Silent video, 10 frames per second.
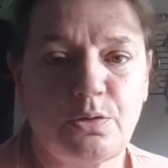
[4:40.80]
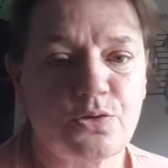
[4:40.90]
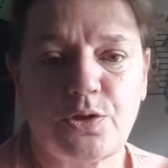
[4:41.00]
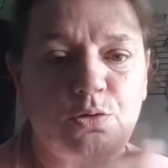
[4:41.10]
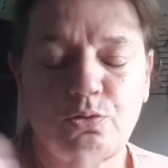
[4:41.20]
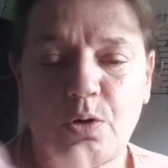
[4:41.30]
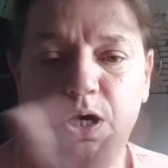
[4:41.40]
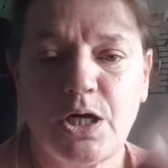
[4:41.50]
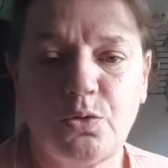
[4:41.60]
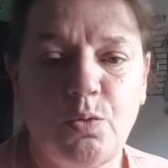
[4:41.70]
dans un
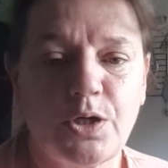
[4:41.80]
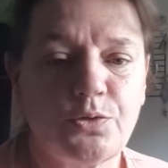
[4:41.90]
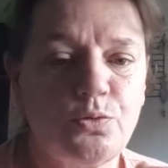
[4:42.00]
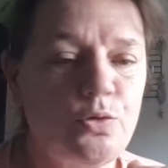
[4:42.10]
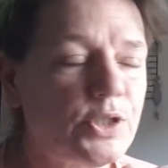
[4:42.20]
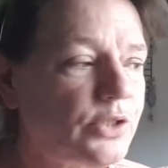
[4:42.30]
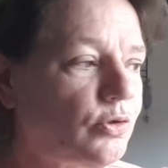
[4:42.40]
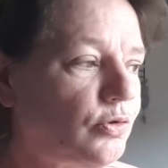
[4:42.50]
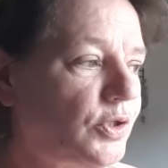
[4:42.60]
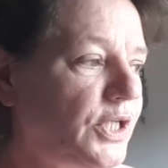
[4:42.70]
endroit ou un autre,
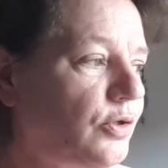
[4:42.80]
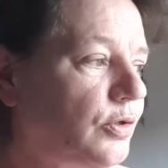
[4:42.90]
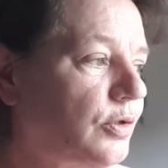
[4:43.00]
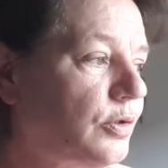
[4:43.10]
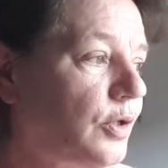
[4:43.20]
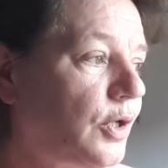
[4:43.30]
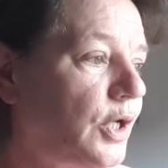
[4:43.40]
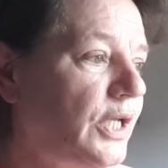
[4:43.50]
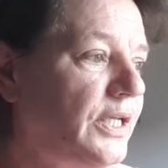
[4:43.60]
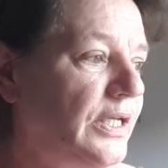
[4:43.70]
étant donné
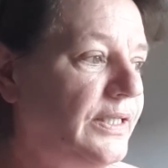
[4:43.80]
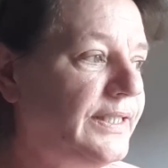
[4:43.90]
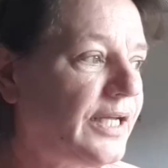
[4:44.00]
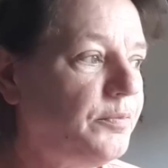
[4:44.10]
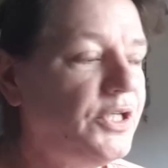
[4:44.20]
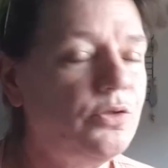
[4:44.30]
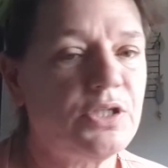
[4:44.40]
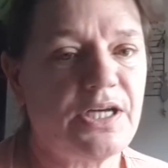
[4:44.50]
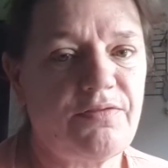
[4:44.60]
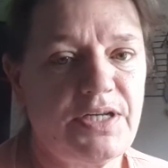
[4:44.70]
qu'il termine de
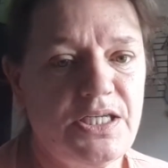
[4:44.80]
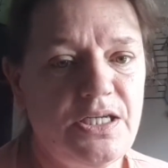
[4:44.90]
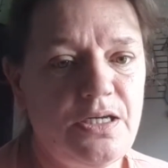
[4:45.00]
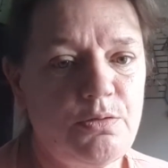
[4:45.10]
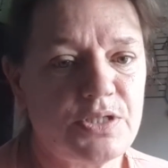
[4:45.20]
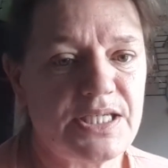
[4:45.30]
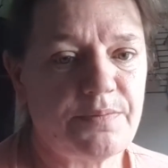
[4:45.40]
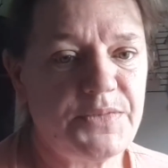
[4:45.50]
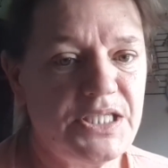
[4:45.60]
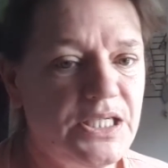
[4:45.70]
travailler le
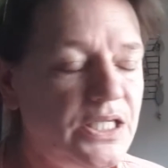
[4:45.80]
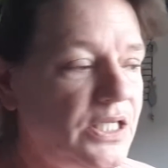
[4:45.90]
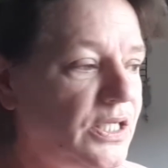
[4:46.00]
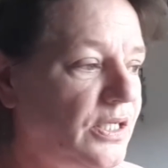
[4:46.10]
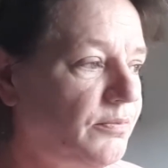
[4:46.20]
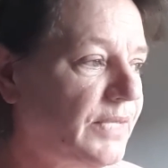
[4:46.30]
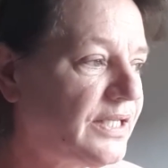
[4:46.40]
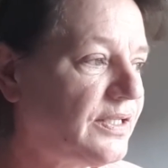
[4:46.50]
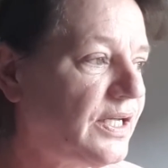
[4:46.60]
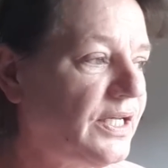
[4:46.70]
samedi
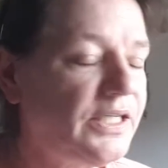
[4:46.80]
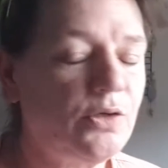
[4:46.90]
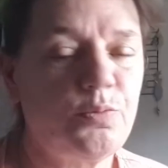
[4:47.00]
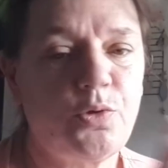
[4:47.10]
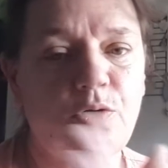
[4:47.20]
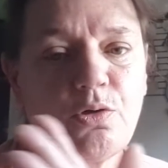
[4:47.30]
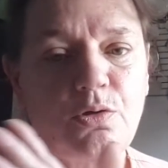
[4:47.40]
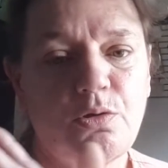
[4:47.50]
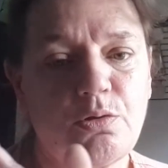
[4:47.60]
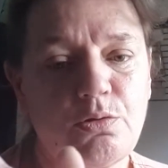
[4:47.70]
matin et qu'il
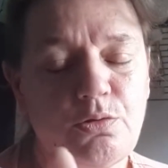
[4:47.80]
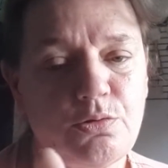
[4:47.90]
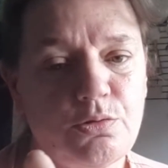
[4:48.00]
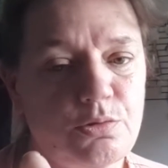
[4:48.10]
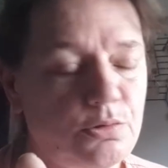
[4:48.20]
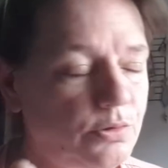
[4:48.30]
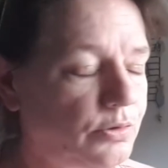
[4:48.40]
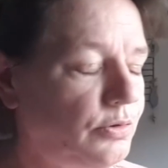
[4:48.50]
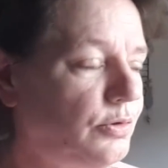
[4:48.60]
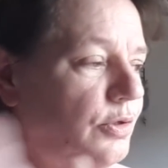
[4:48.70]
reprend le,
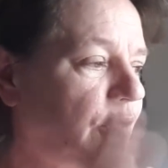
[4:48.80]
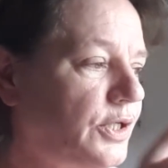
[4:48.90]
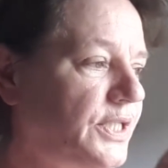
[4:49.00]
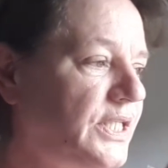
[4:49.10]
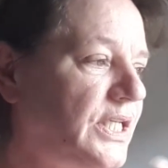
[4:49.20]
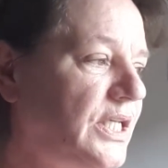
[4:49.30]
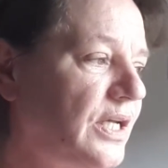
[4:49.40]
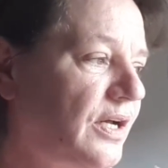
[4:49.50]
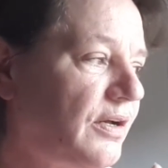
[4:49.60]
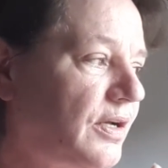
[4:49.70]

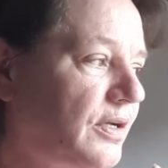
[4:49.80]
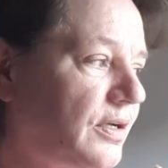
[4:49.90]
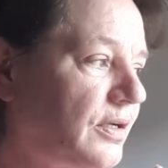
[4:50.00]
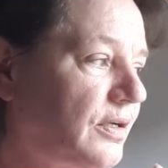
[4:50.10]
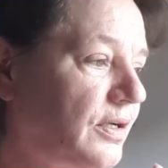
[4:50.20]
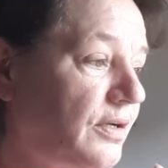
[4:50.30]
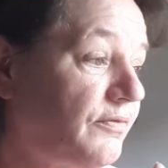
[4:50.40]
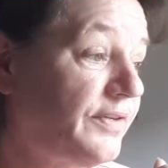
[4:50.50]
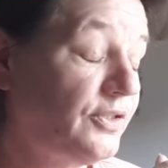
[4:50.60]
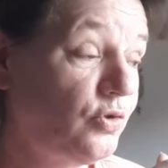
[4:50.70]
lundi à
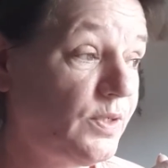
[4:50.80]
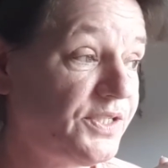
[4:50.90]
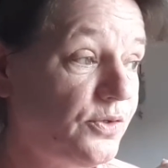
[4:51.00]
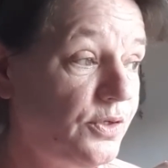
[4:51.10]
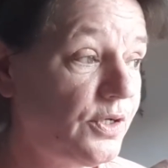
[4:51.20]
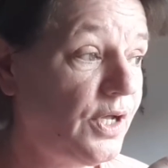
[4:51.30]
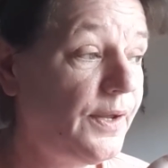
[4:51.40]
23h